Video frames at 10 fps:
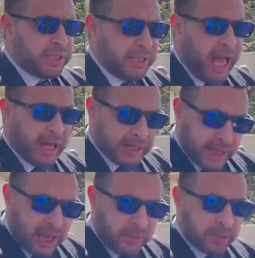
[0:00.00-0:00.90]
استدعاء
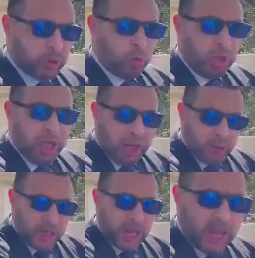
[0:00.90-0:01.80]
نزار بالطرق
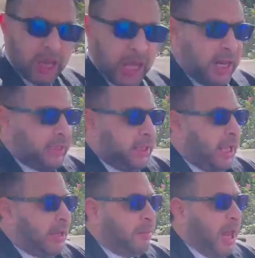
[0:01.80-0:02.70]
القانونيه
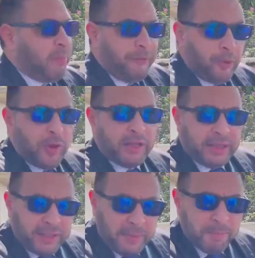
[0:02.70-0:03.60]
التي المفروض ان
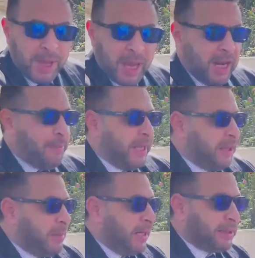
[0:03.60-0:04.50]
تتم، لم
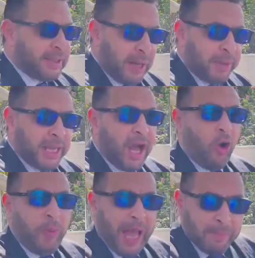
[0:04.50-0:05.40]
يتم الاتصال به
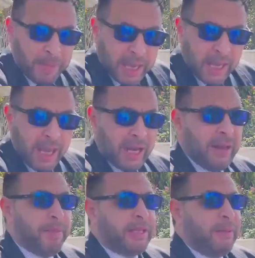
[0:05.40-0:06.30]
او بعمه،
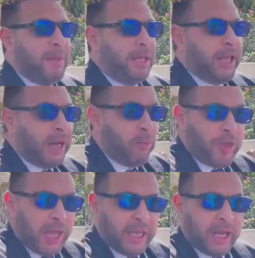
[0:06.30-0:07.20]
لم يتم احضار
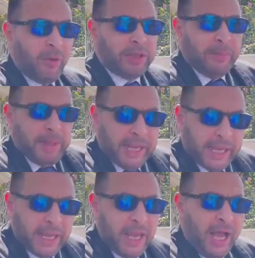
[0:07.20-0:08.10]
مذكره
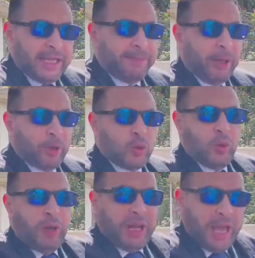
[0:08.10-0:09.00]
وتبليغه حسب
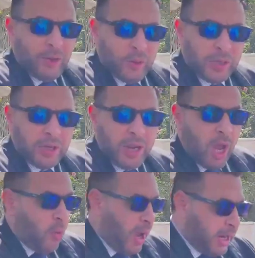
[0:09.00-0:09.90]
الاصول والقانون،
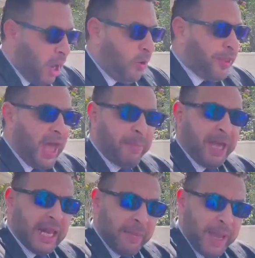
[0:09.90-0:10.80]
وانه ذهب
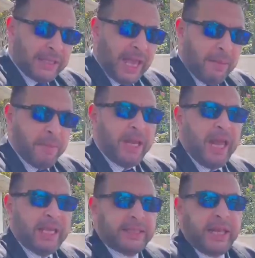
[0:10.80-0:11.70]
الى بيت عمه
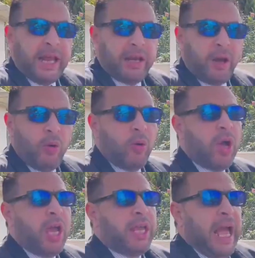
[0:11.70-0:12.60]
ليس لانه
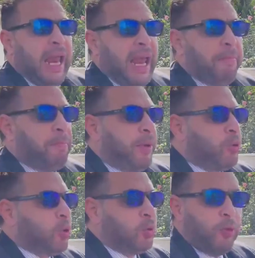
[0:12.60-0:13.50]
يعلم
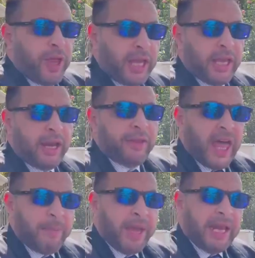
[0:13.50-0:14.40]
بوجود مذكره،
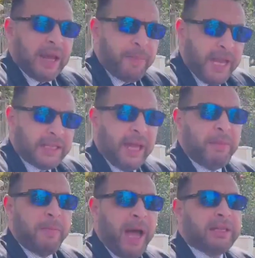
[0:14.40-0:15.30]
ذهب الى بيت
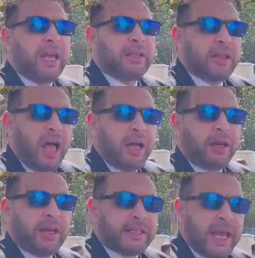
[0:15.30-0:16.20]
عمه بعد اطلاق
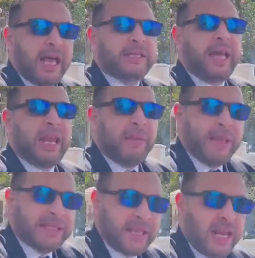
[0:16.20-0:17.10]
الرصاص على
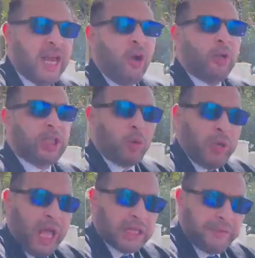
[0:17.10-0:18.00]
منزله
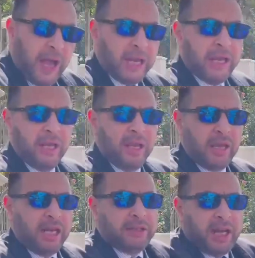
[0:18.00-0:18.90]
وترويع اطفاله،
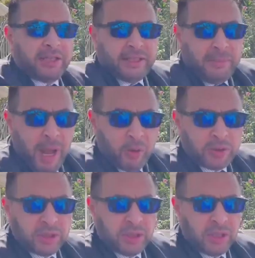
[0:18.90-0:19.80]
يعني لدرجه الموت.
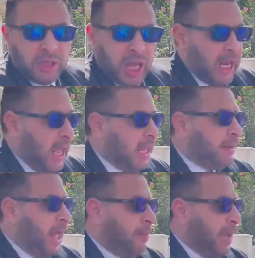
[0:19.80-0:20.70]
الان
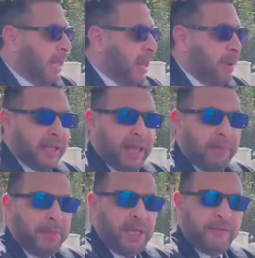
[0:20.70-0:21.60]
ذهب الى بيت
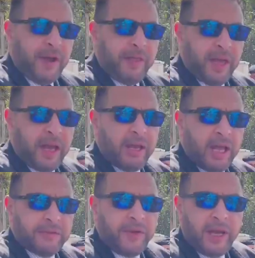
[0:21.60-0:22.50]
عمه حفاظا على
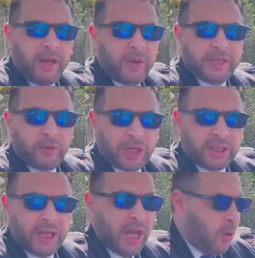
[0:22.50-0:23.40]
اطفاله
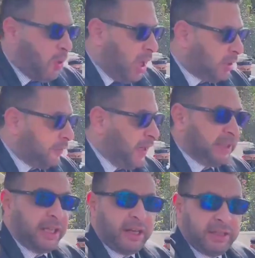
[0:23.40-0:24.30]
وزوجته
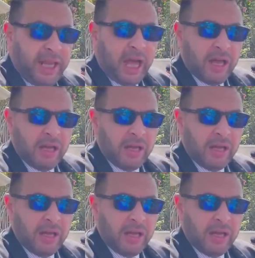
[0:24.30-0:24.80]
وطفلته الرضيعه.